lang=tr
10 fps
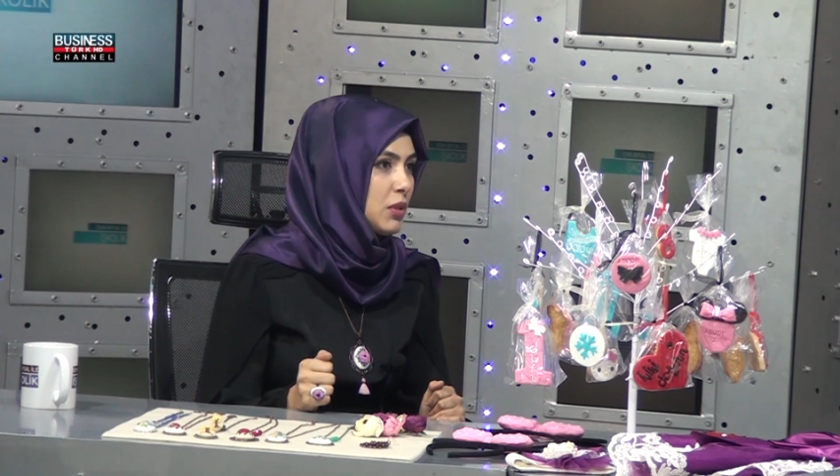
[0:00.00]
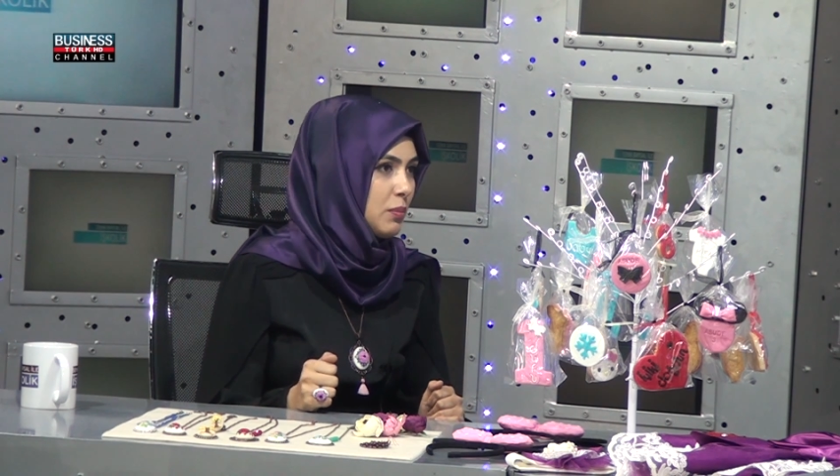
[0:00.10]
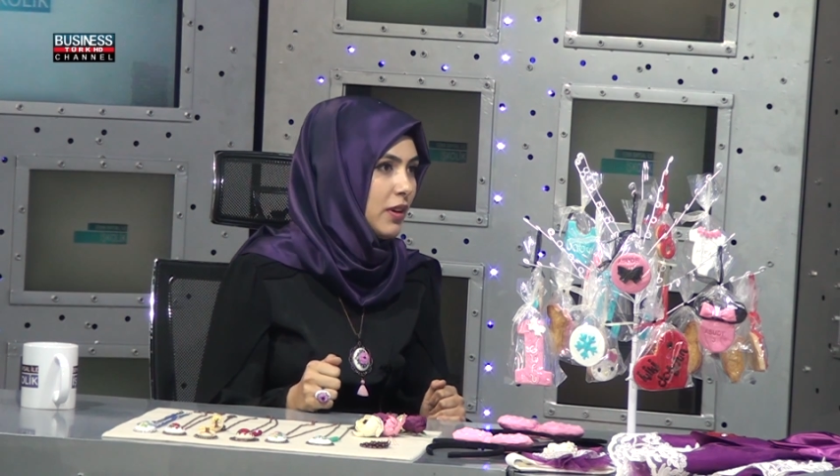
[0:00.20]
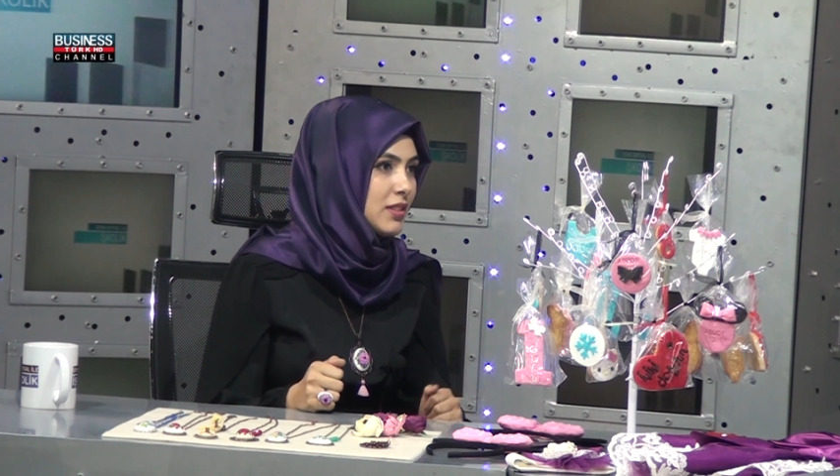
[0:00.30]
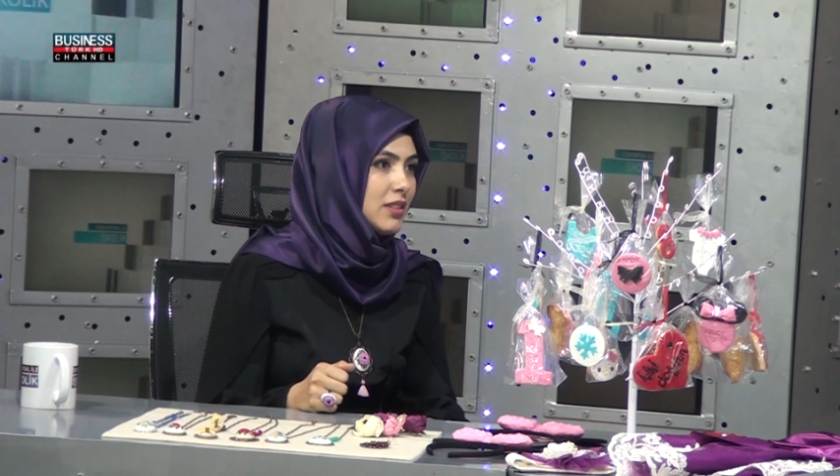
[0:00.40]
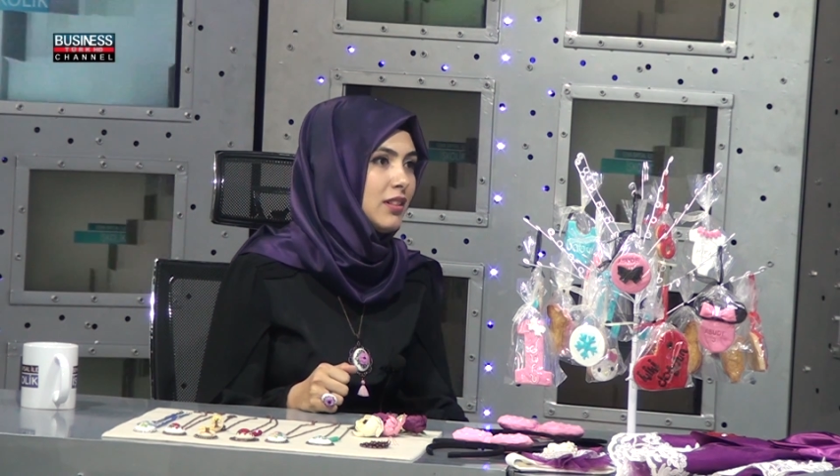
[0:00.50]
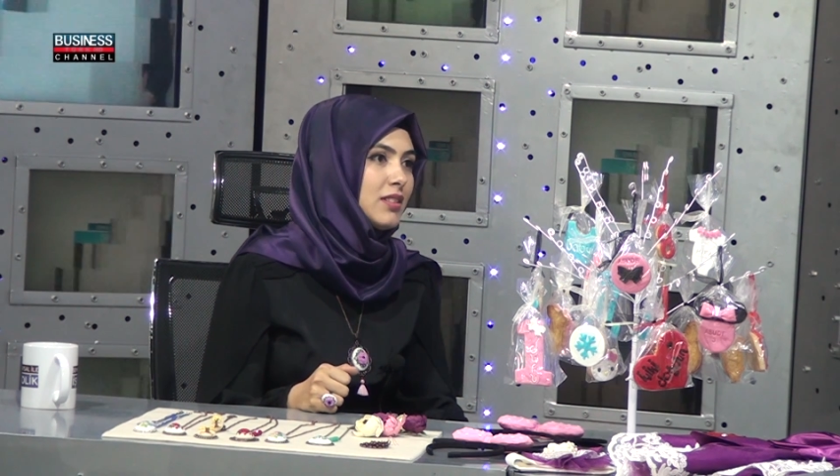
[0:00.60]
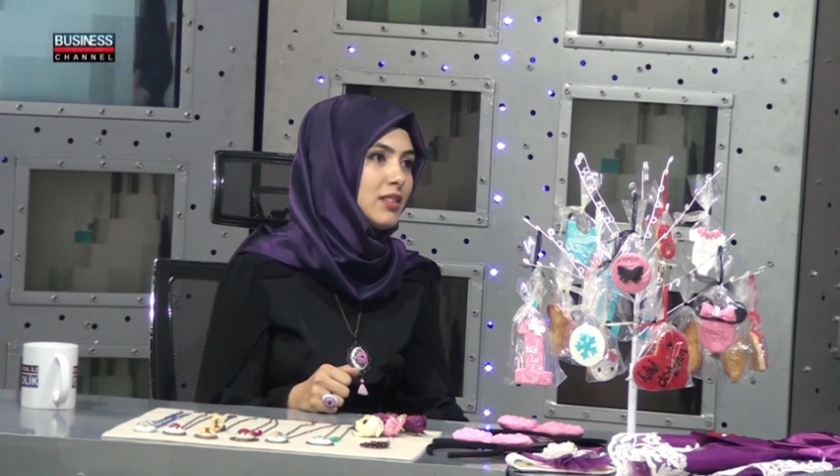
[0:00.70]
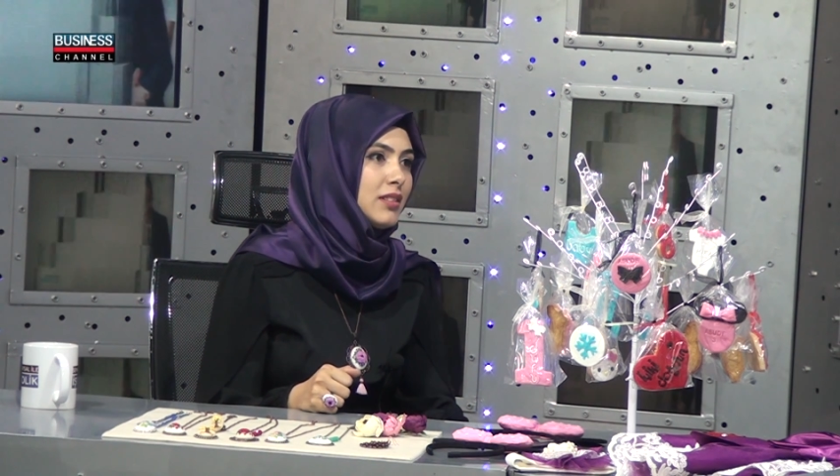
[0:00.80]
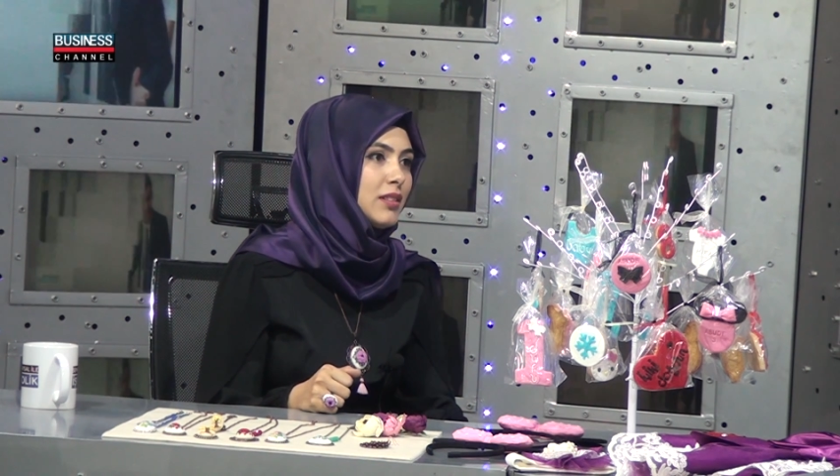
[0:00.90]
bir pasta
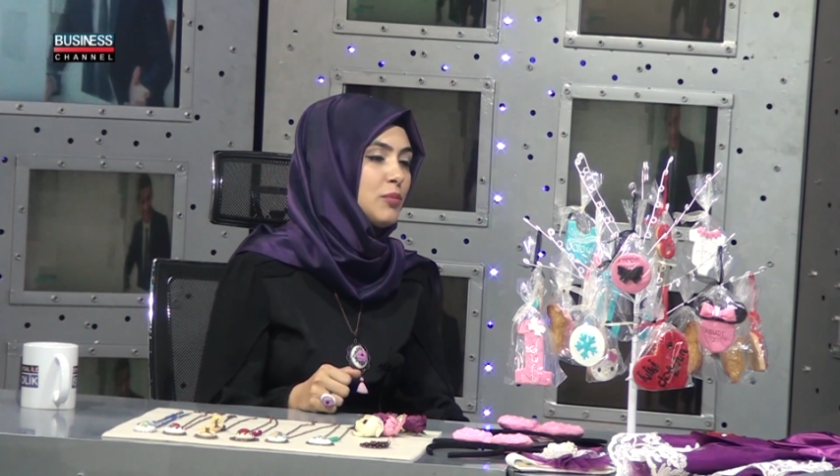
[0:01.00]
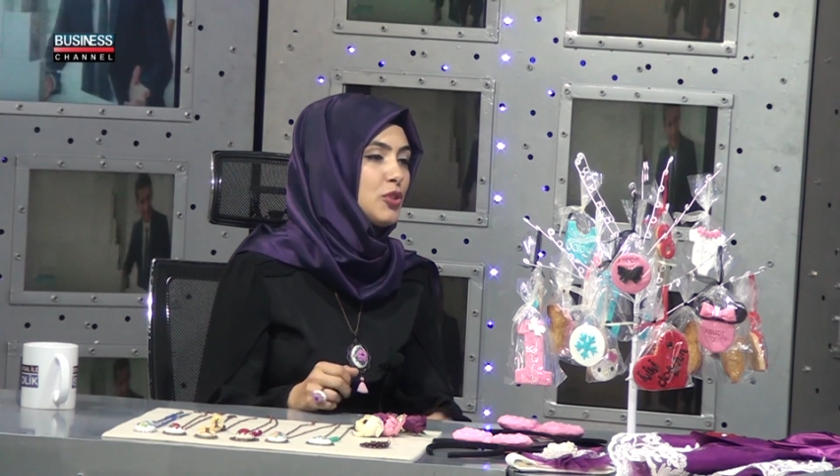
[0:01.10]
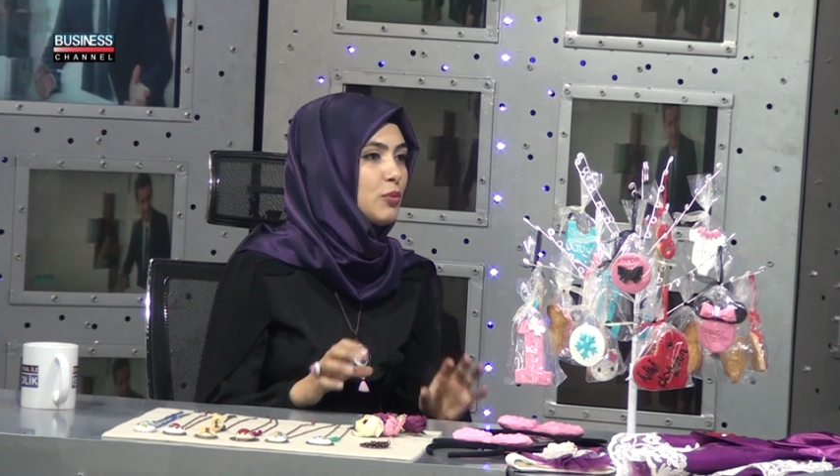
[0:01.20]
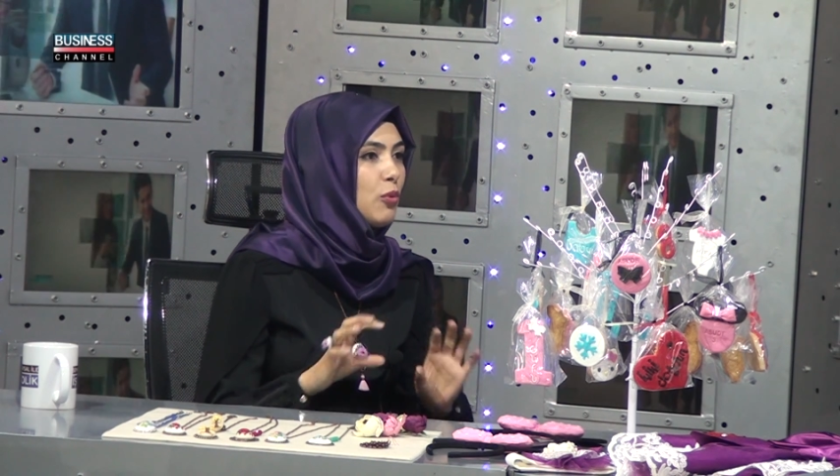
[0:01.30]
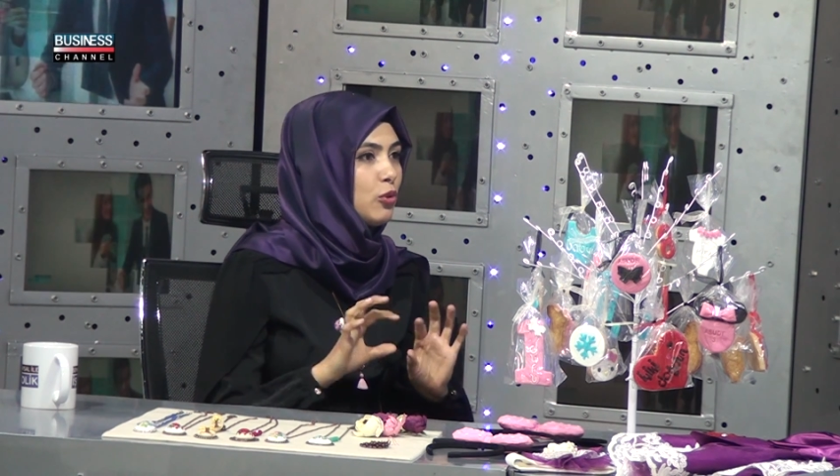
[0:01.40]
hazırlamıştım.